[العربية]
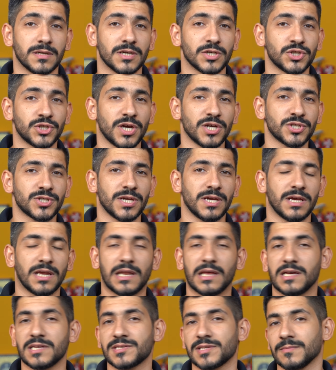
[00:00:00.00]
الشاشه
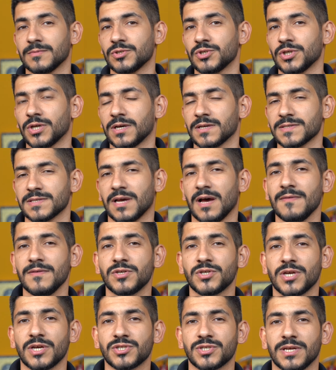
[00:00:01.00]
الخاصه بالجهاز هذه
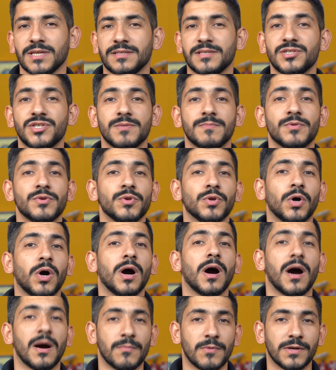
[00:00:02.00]
الشاشه تجي من
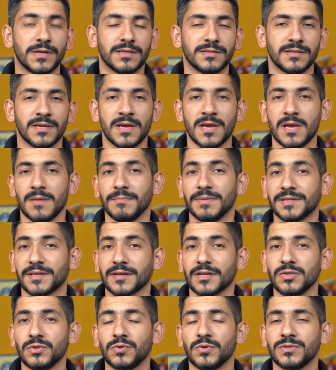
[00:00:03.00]
نوع اموليد
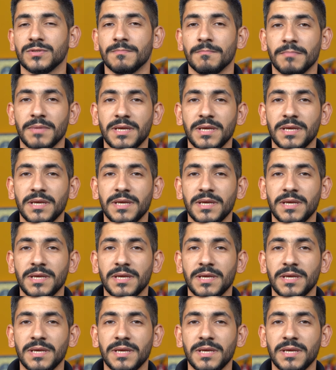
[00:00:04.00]
بتردد